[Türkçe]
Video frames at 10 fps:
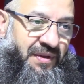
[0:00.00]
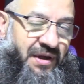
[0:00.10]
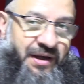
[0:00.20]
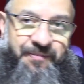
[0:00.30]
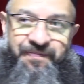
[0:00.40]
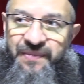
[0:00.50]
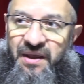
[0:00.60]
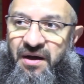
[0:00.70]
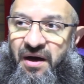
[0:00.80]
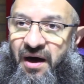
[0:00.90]
Yani
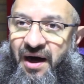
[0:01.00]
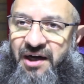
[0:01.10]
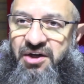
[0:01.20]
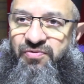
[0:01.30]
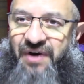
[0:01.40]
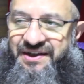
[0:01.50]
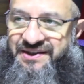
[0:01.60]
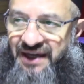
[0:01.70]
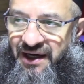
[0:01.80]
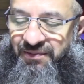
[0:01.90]
hak
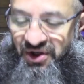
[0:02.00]
varsa